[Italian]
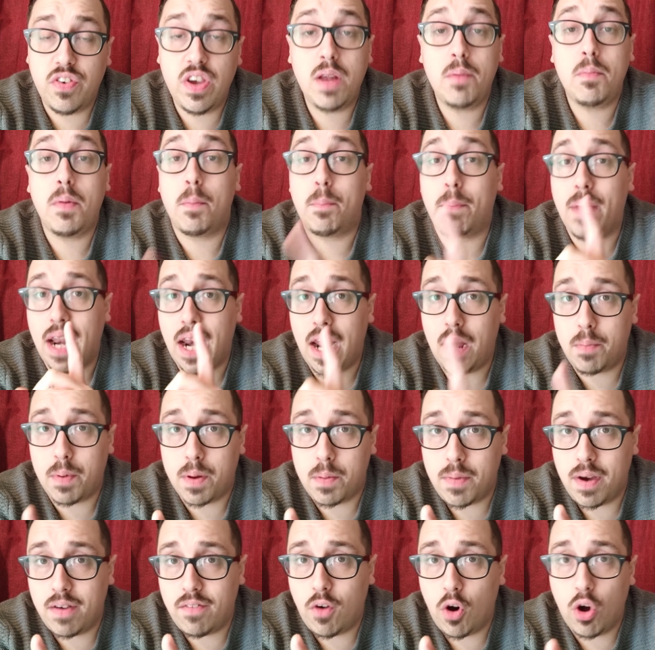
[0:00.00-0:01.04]
film per la
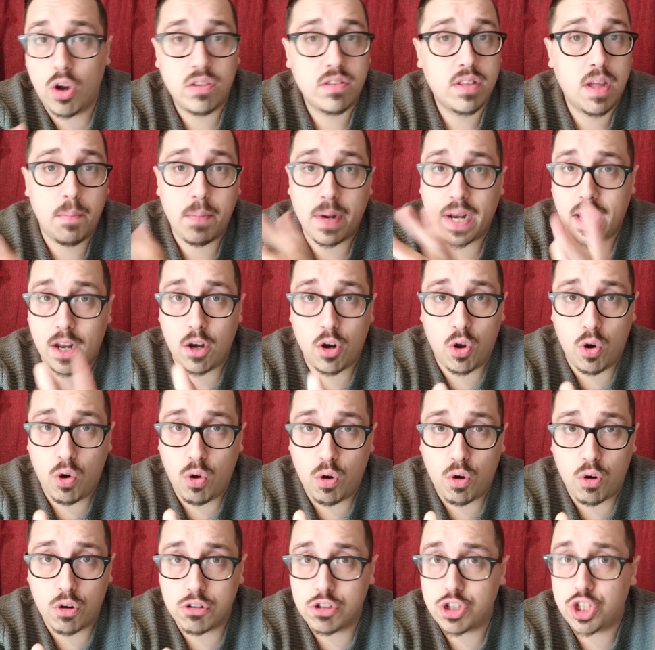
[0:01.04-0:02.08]
prima volta perché non
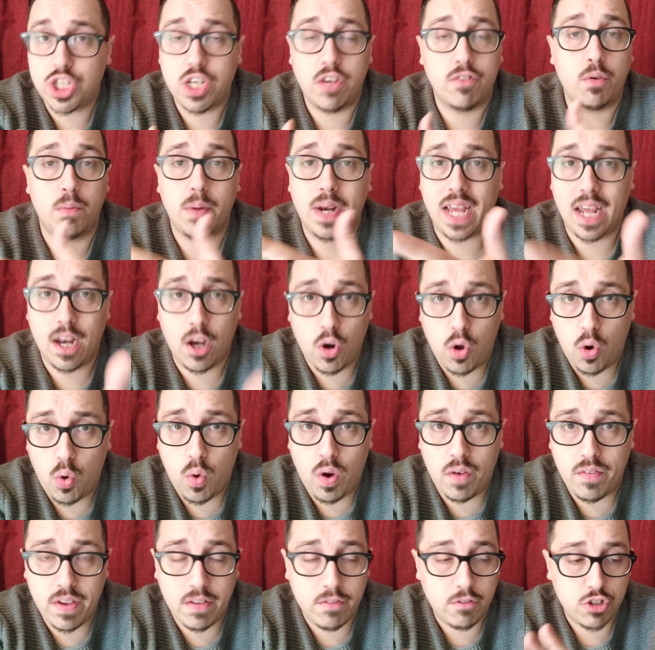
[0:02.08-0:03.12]
lo conoscevo, perché non
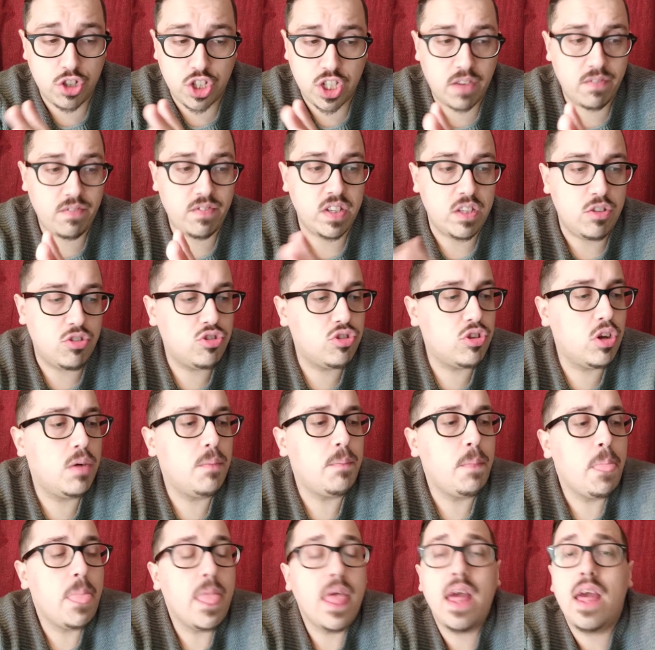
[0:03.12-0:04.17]
lo avevo già
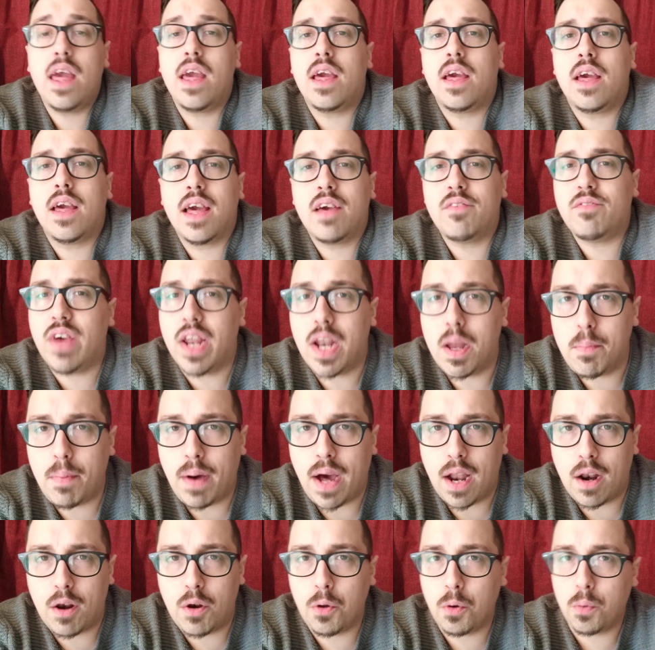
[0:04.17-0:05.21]
visto e, e ve ne
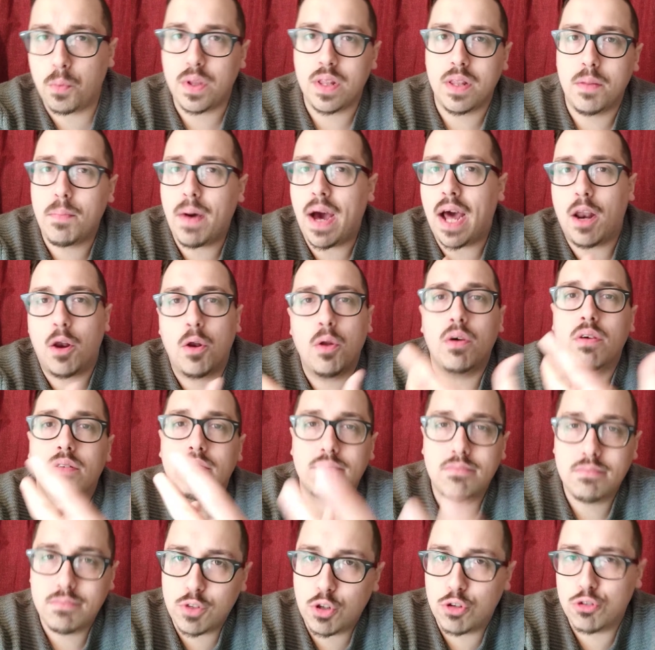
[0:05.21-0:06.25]
parlo, quindi
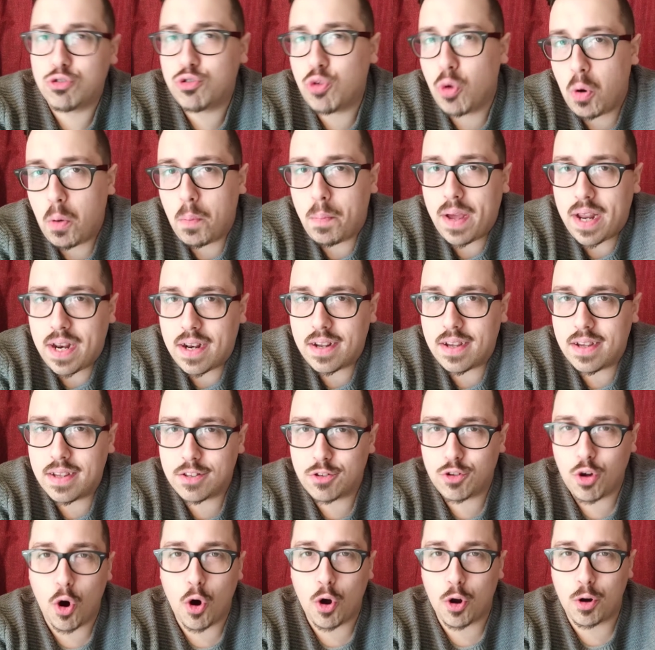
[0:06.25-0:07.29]
parlo non solo per
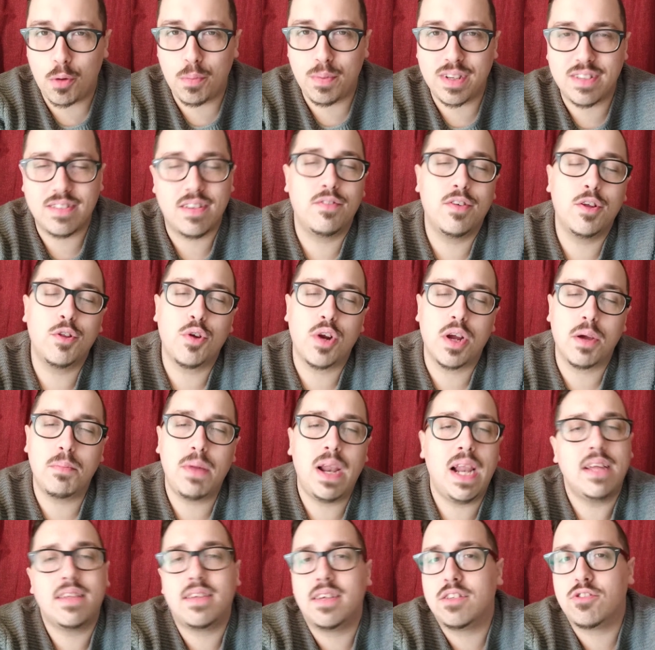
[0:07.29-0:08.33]
Tono, per Salvatore che
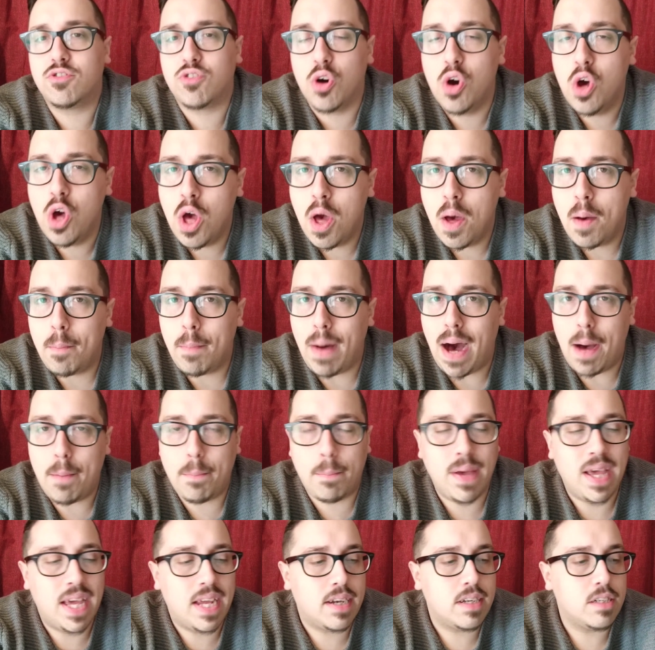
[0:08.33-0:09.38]
me l'ha chiesto,
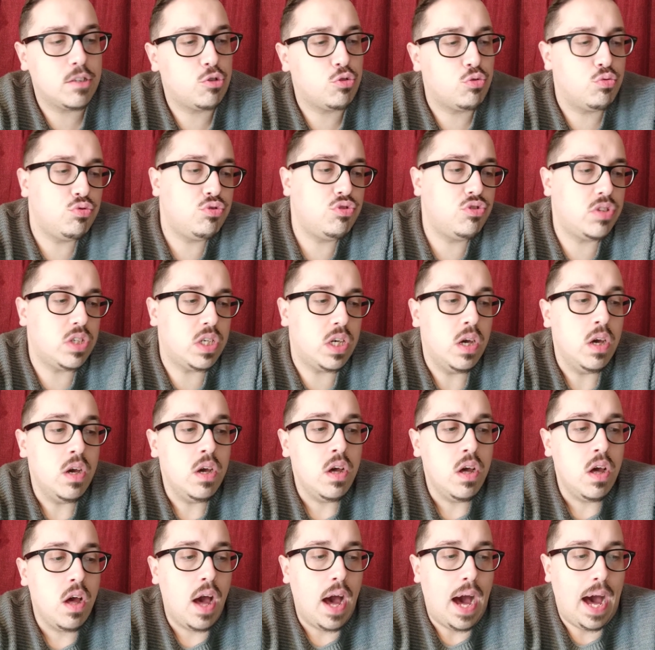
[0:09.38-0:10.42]
ma per tutti.
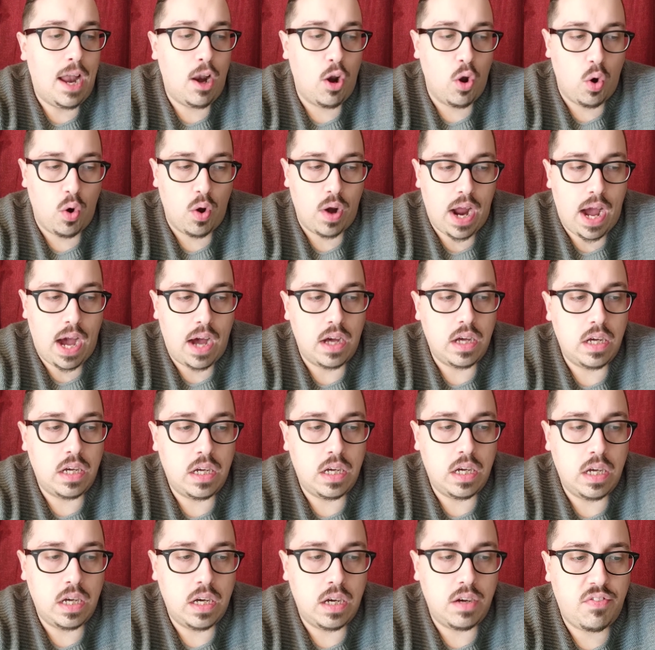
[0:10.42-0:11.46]

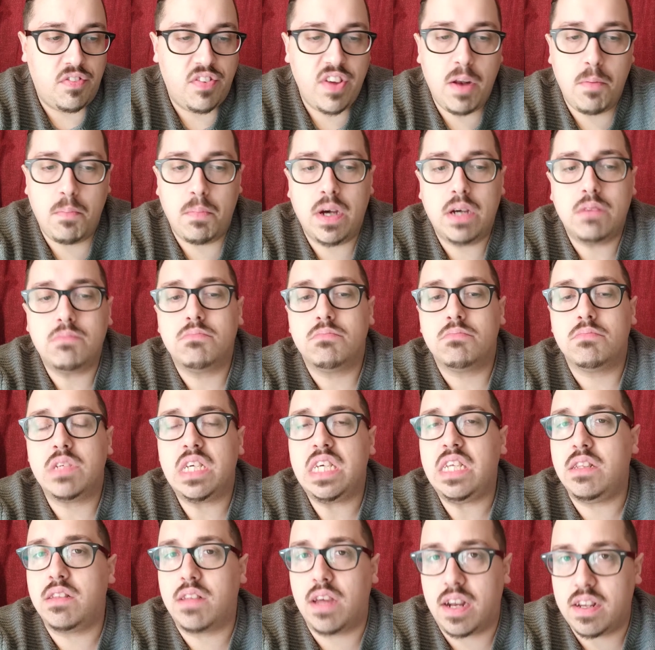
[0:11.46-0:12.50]
Allora, uh, film
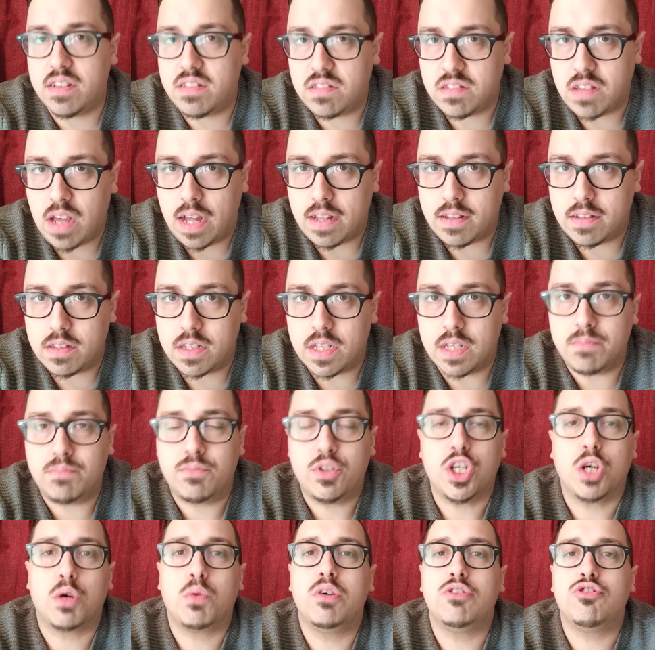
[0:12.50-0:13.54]
interessante,
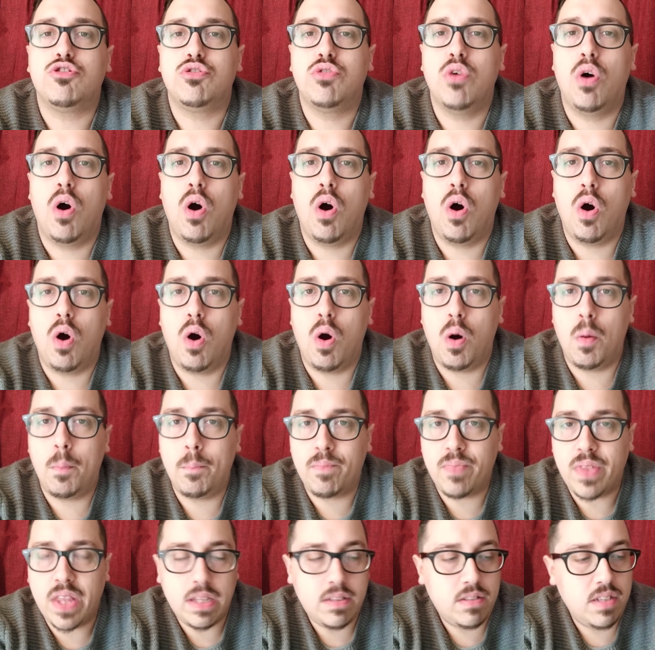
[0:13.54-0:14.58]
c'è questo
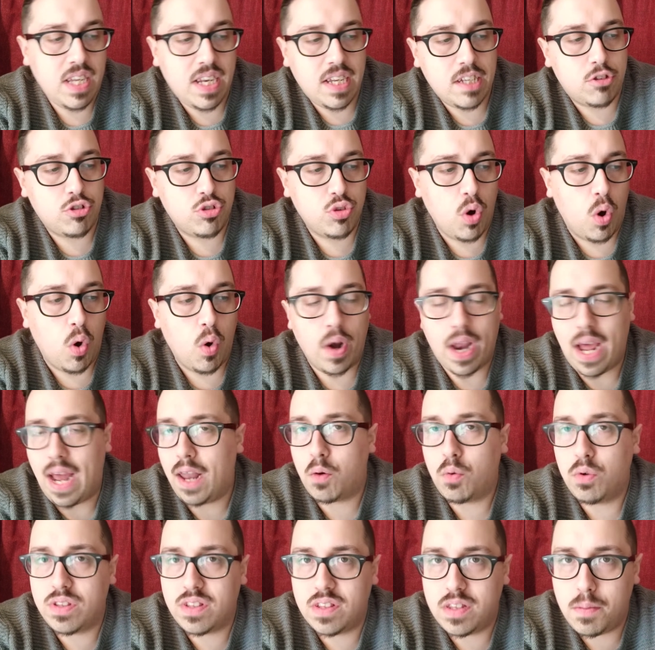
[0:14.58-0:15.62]
mm, direttore
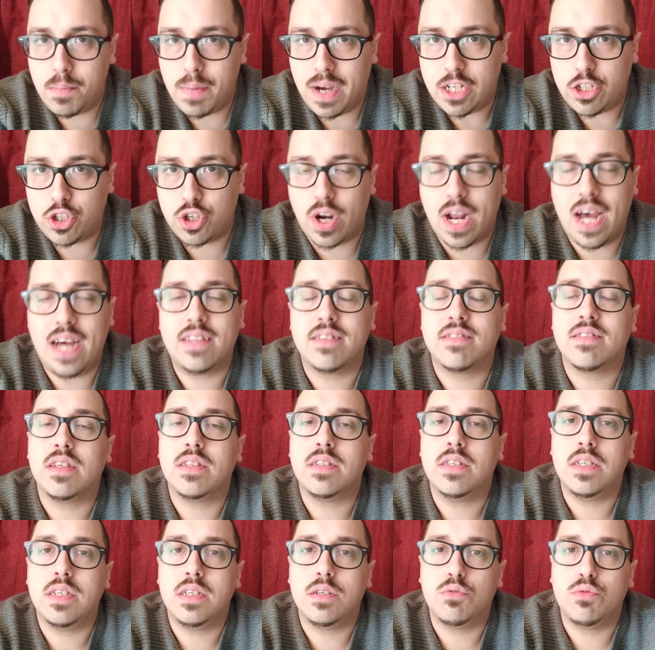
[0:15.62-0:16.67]
alle quote di maggioranza
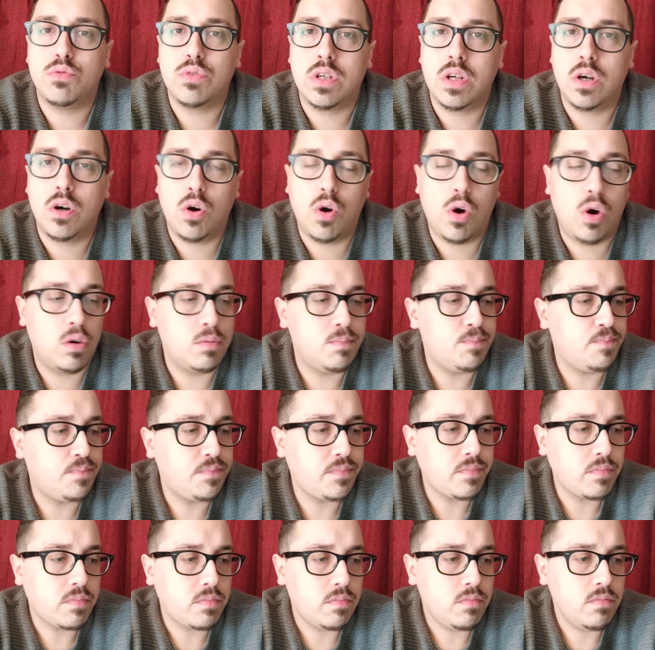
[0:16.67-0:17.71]
di uno mm,
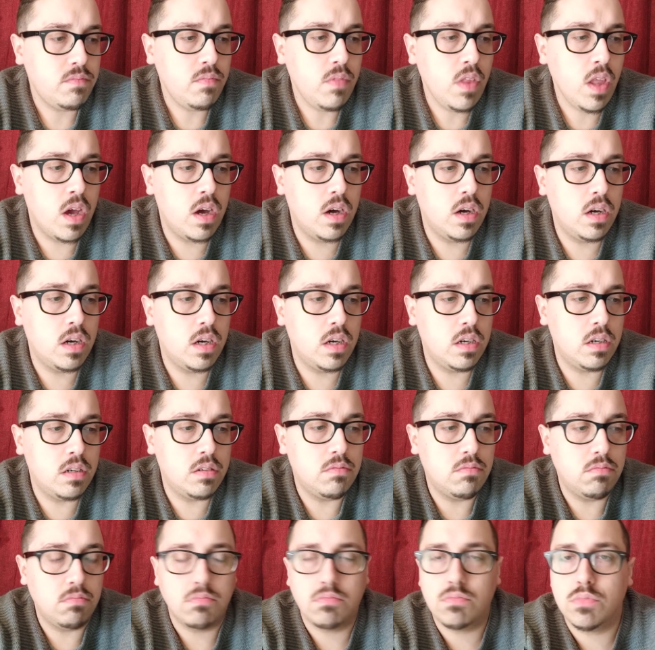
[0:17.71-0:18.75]

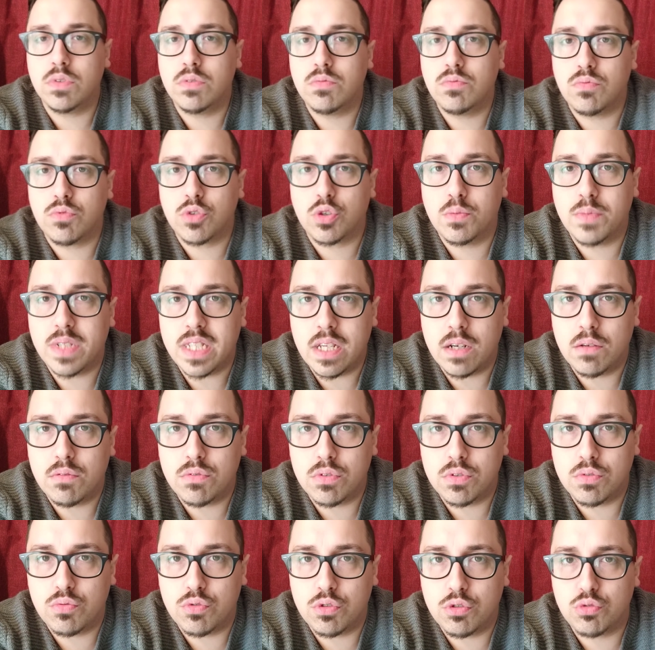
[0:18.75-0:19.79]
Uh, come dire,
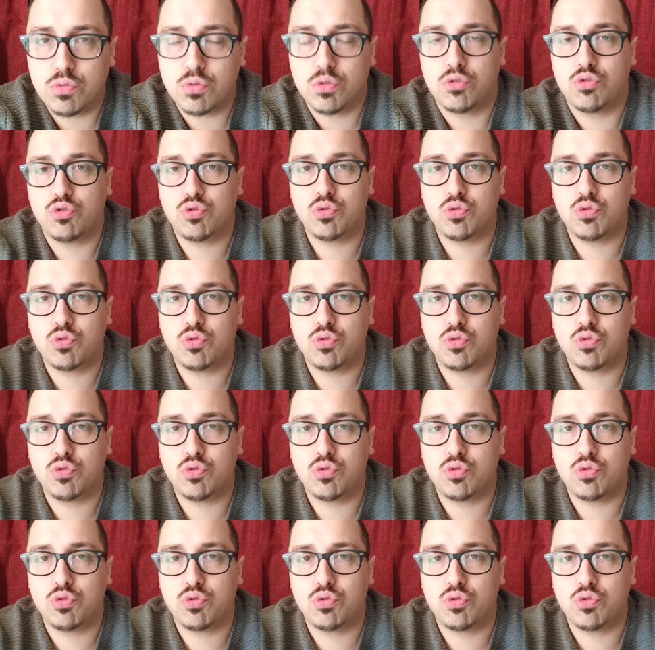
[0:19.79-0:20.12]
uno, uno,